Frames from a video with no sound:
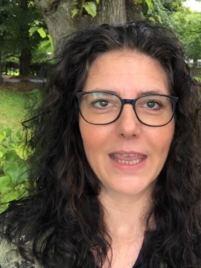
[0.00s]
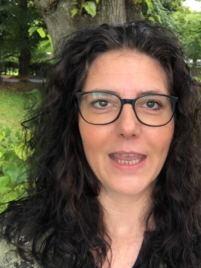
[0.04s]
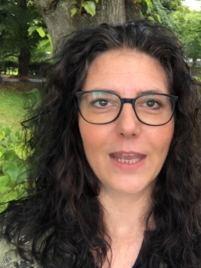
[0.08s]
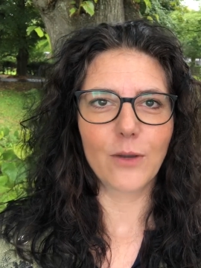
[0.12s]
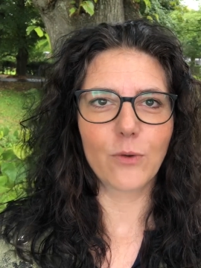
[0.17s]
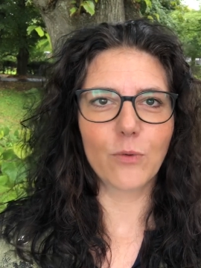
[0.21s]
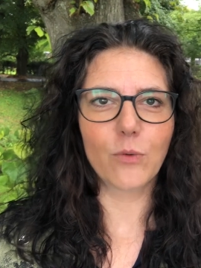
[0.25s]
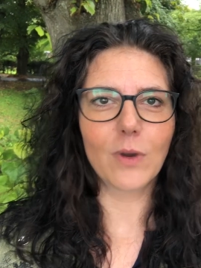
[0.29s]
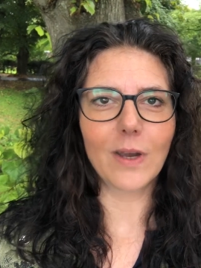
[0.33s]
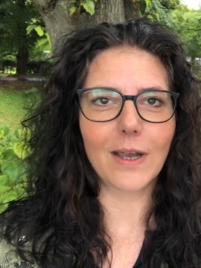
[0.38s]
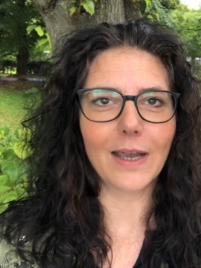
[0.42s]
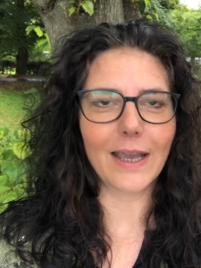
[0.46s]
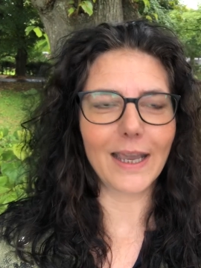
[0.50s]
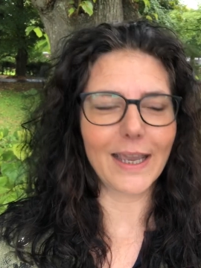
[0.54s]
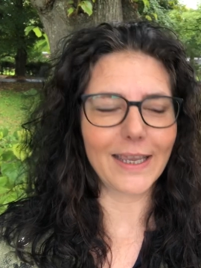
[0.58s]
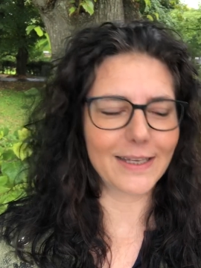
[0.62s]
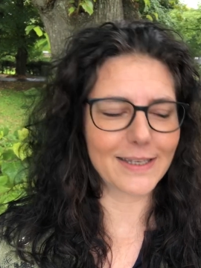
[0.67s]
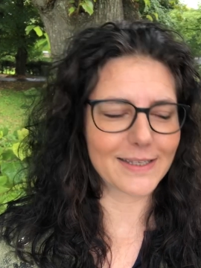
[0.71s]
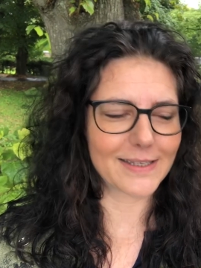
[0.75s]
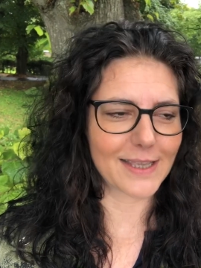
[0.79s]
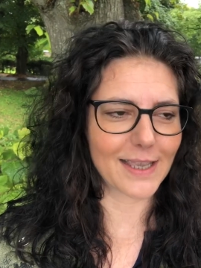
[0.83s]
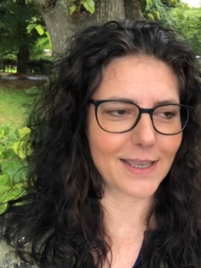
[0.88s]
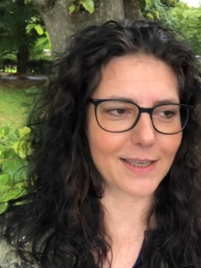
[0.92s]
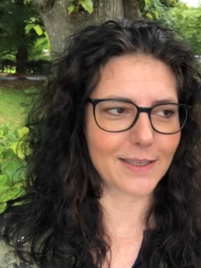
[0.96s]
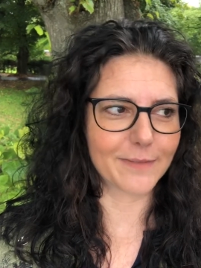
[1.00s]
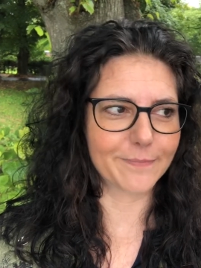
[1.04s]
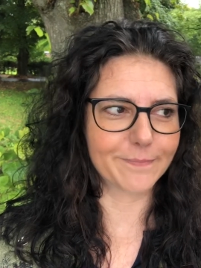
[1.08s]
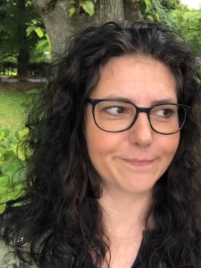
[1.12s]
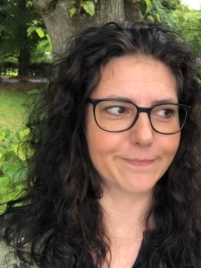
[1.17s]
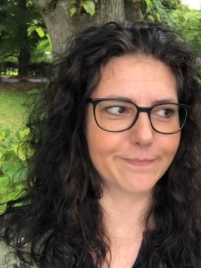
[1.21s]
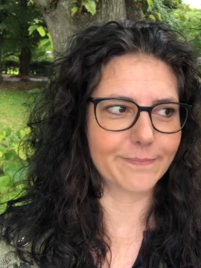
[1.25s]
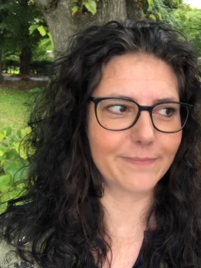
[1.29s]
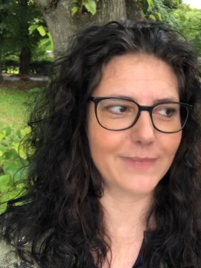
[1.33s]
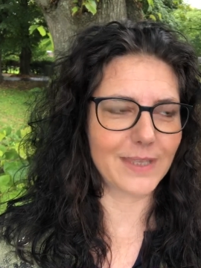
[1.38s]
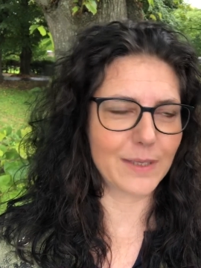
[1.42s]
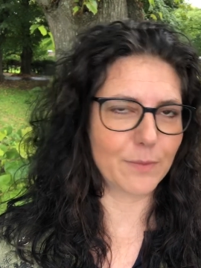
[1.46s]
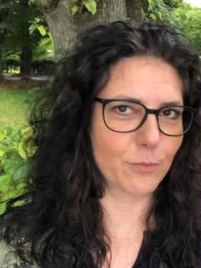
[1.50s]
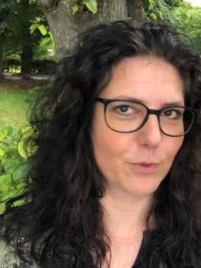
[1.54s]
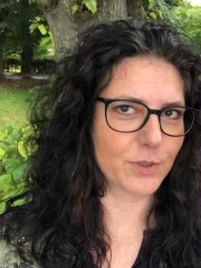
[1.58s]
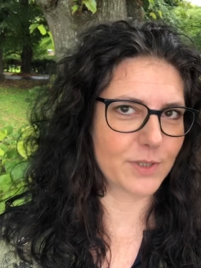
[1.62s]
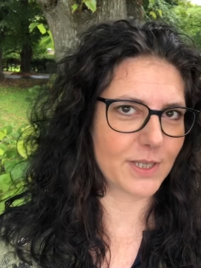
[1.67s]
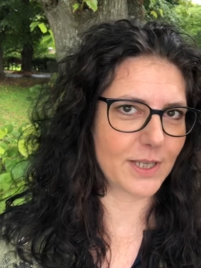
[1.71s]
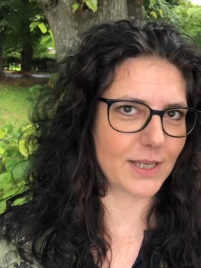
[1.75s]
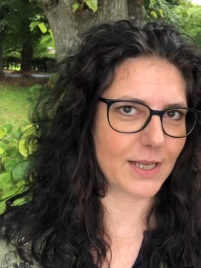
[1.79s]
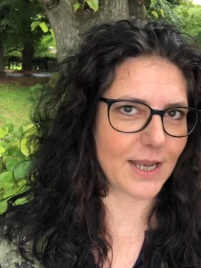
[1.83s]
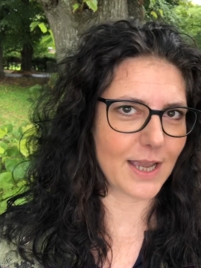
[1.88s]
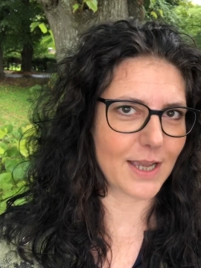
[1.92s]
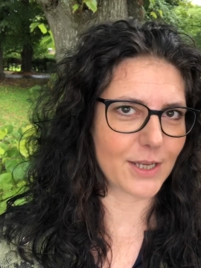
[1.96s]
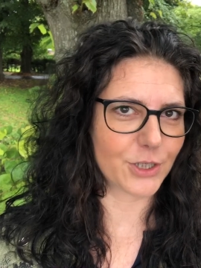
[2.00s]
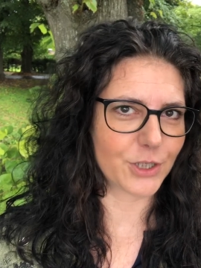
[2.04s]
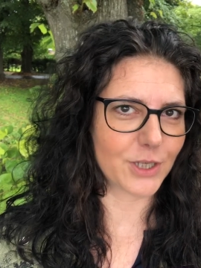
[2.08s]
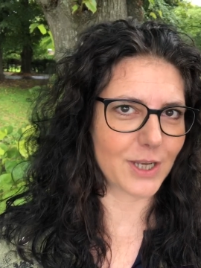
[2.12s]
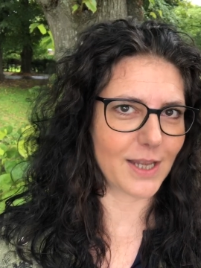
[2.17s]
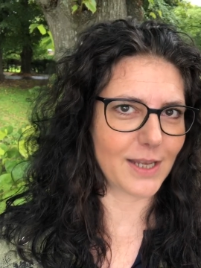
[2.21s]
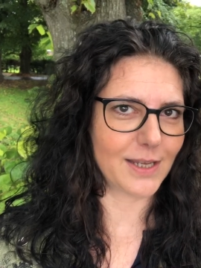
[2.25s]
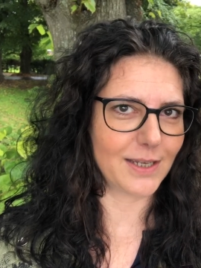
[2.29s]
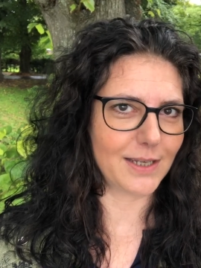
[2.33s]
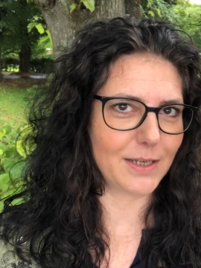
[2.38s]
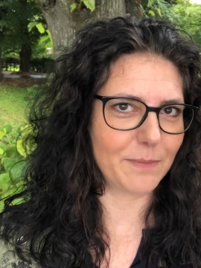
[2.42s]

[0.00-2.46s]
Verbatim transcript: Nur eine Sache, die muss ich klarstellen.